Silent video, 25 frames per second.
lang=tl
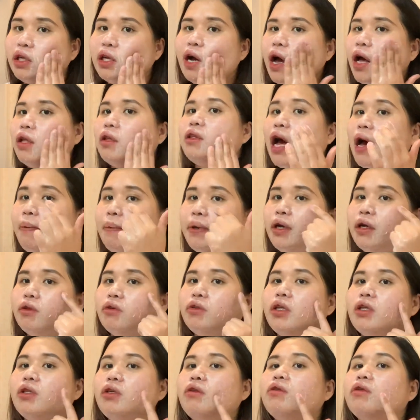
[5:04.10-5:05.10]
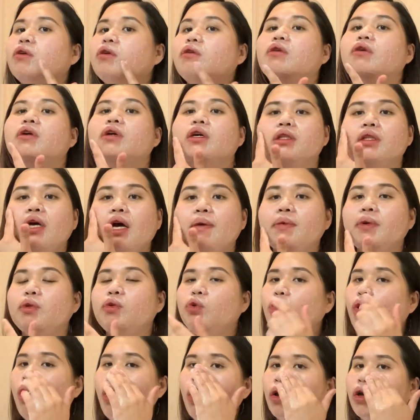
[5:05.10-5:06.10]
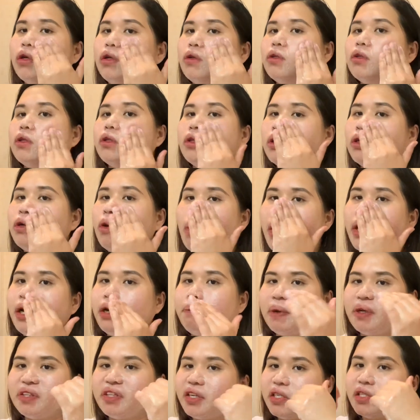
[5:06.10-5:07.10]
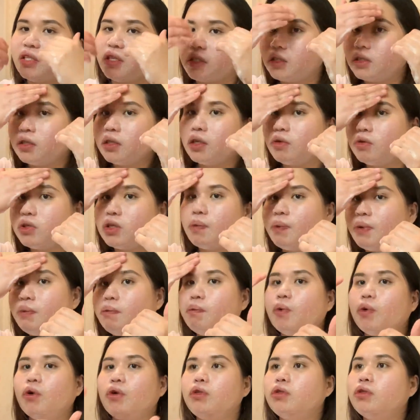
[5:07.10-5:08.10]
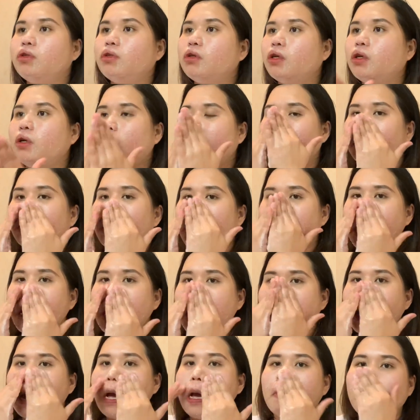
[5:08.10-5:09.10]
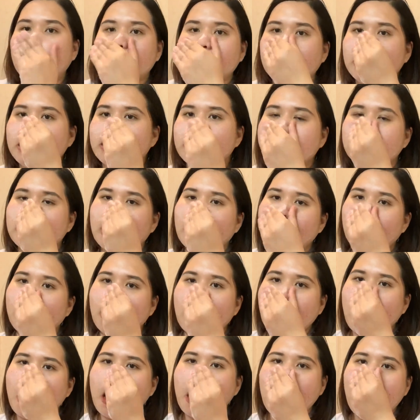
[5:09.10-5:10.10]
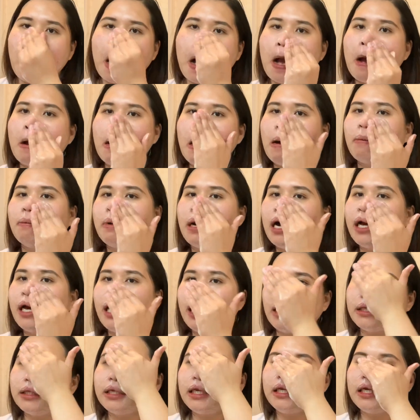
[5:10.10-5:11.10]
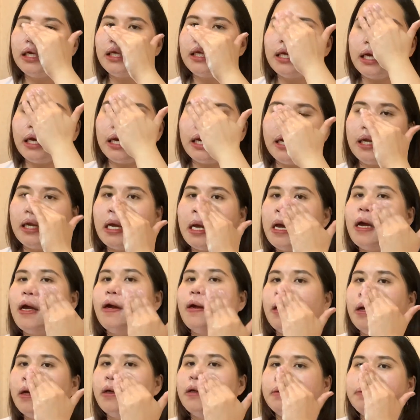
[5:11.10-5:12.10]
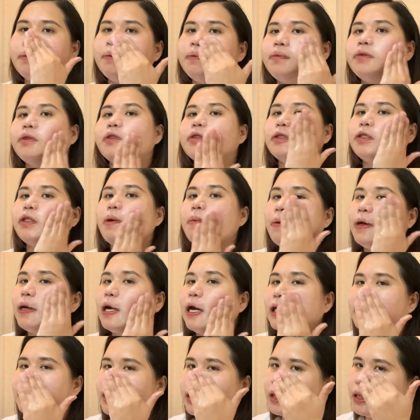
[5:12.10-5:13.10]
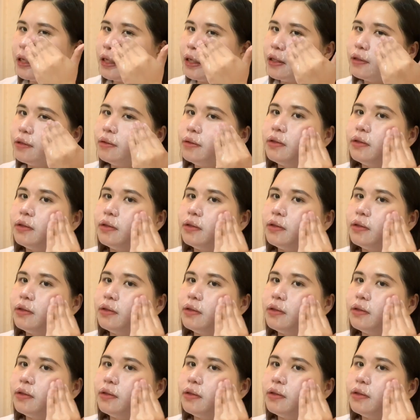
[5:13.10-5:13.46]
ka. Ang daming ano. Ang daming dugo. Gawa ng pagtiis ng ano sa pimples. Yun. Huwag guys sa mga nakit, ganyan, ganyan. So, syempre guys, ganyan.